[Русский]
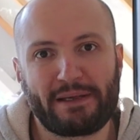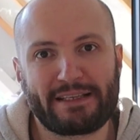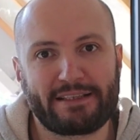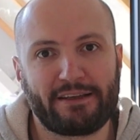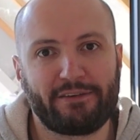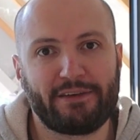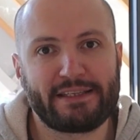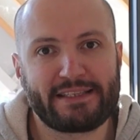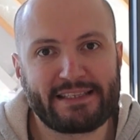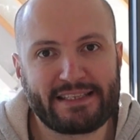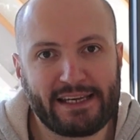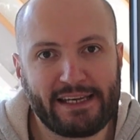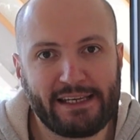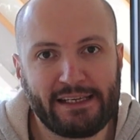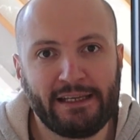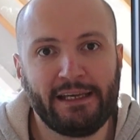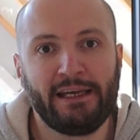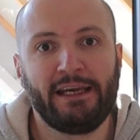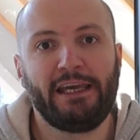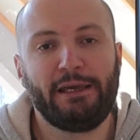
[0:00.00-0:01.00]
поставить
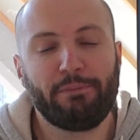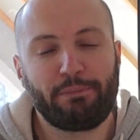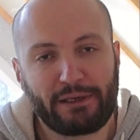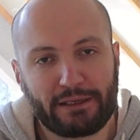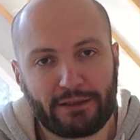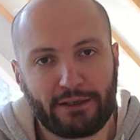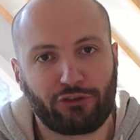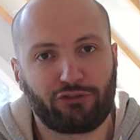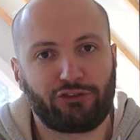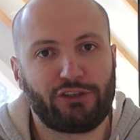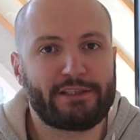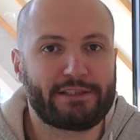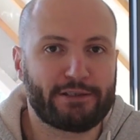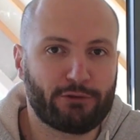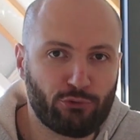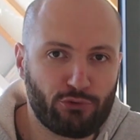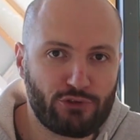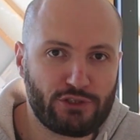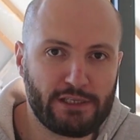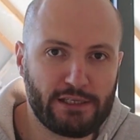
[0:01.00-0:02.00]
цель и приложить
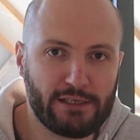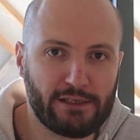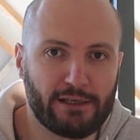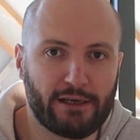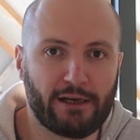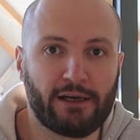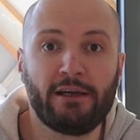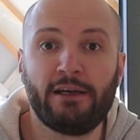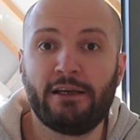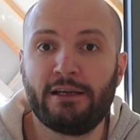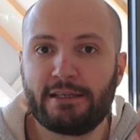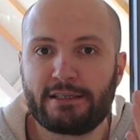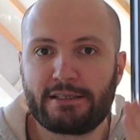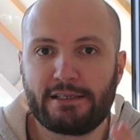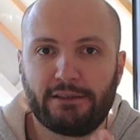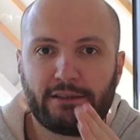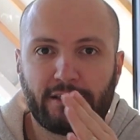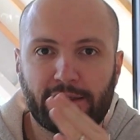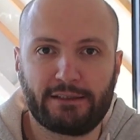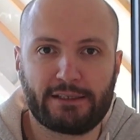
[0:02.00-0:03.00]
усилия.
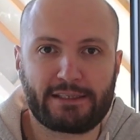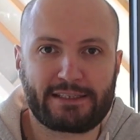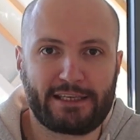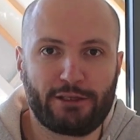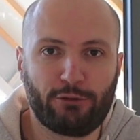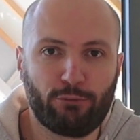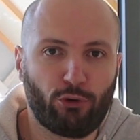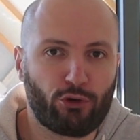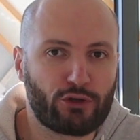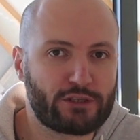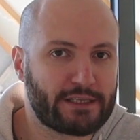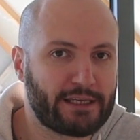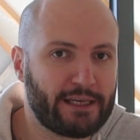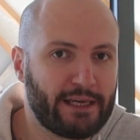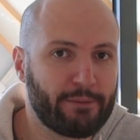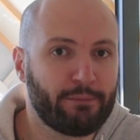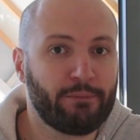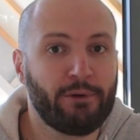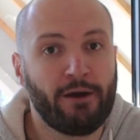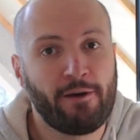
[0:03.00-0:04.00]
Ссылка на Skillbox.m
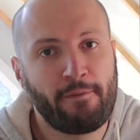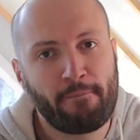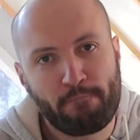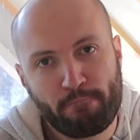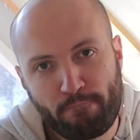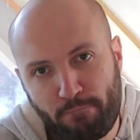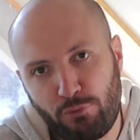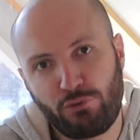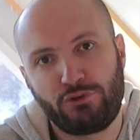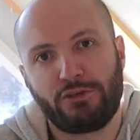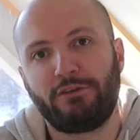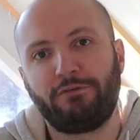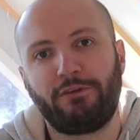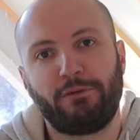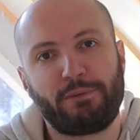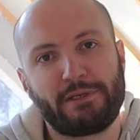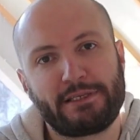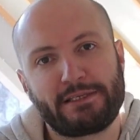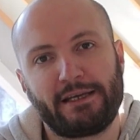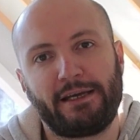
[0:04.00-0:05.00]
эм будет в
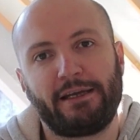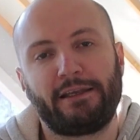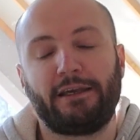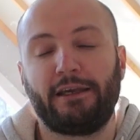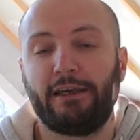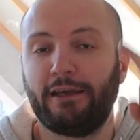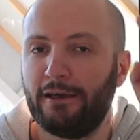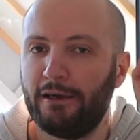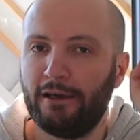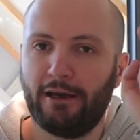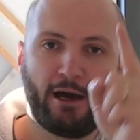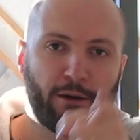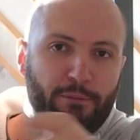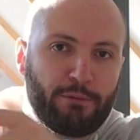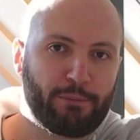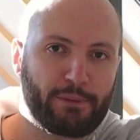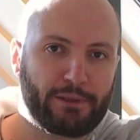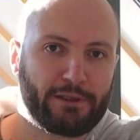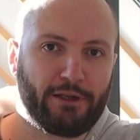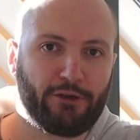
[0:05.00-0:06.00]
описании. А
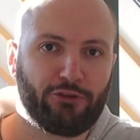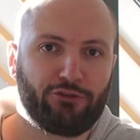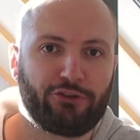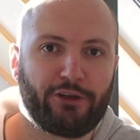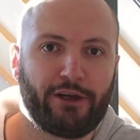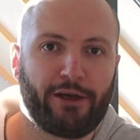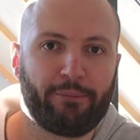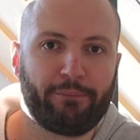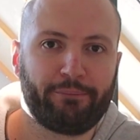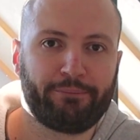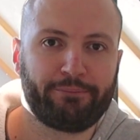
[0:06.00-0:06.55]
мы продолжаем.